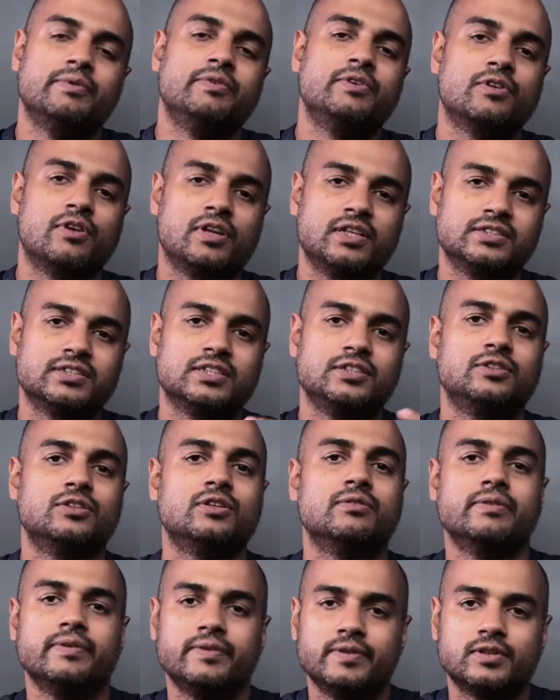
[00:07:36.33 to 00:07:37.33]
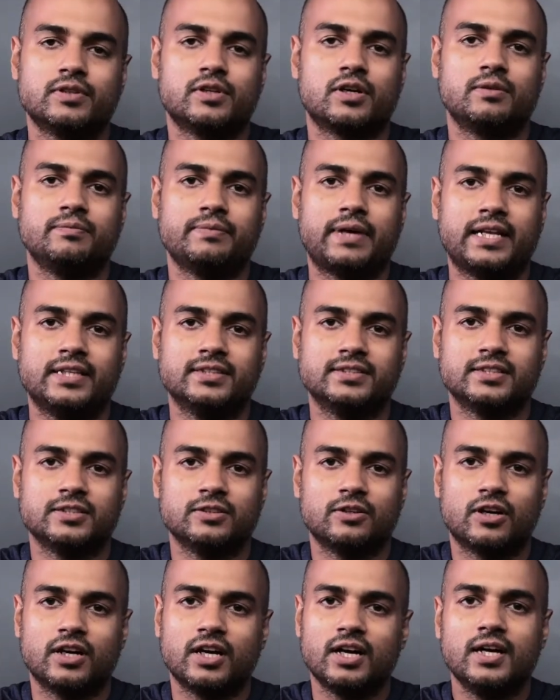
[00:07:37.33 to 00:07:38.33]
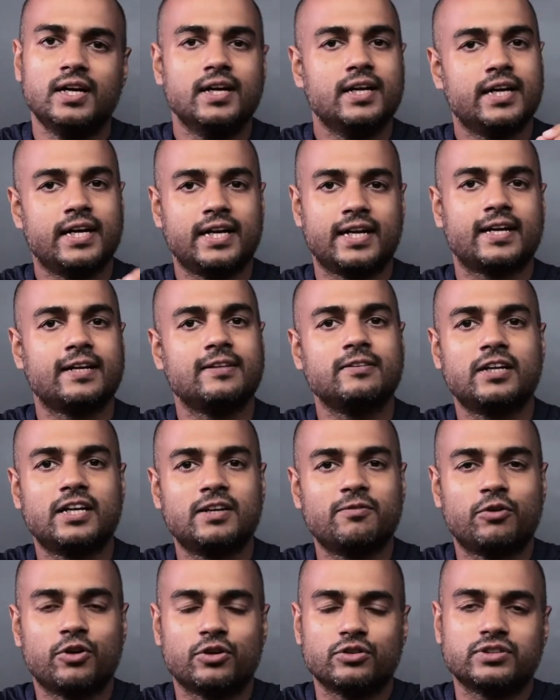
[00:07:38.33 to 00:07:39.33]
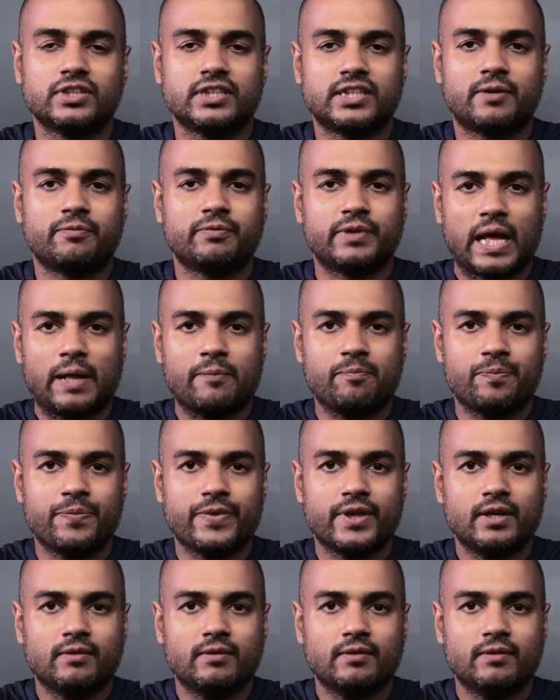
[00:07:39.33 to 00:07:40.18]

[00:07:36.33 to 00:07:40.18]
বিভিন্ন লেন্সের জন্য বিভিন্ন রকম ব্যালেন্সিং করা এটা কিন্তু একটা বড়ো সেট আপ টাইম